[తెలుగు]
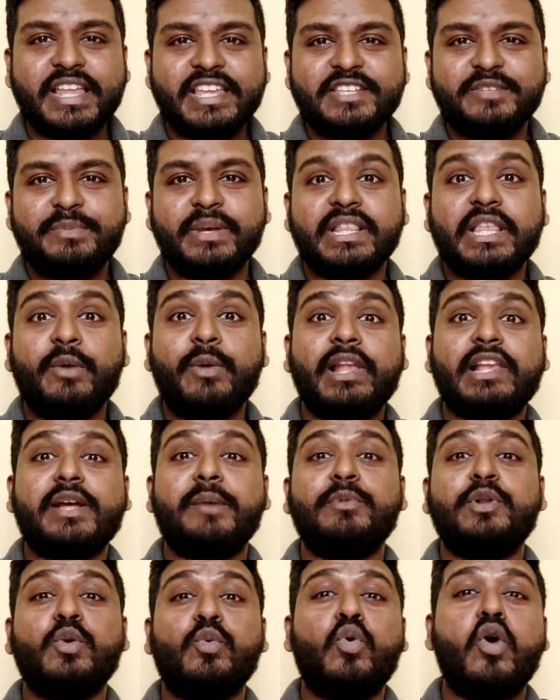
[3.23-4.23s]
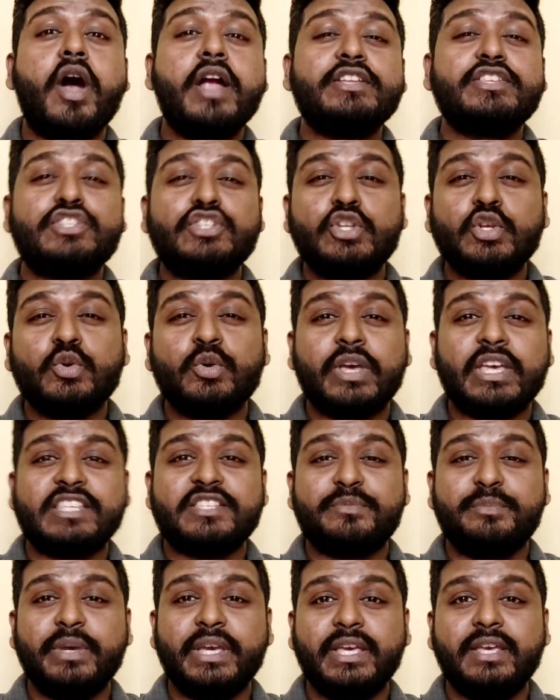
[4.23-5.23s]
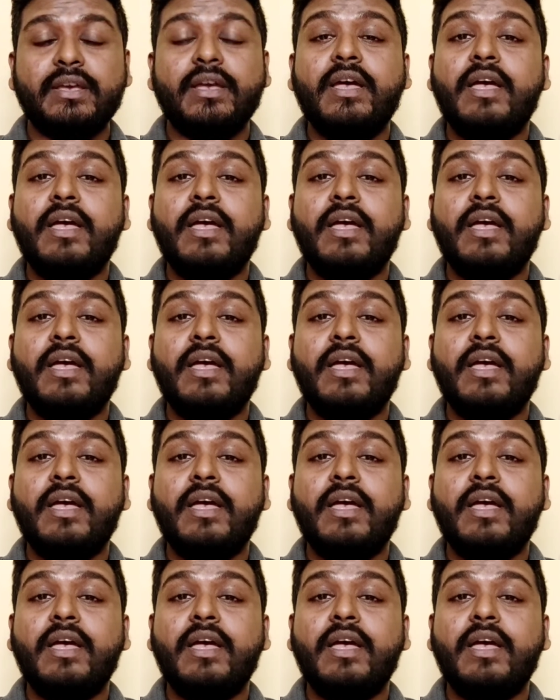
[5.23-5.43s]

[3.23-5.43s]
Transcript: హరీష్ బేత వెల్కమ్ టు వాట్స్ న్యూ బి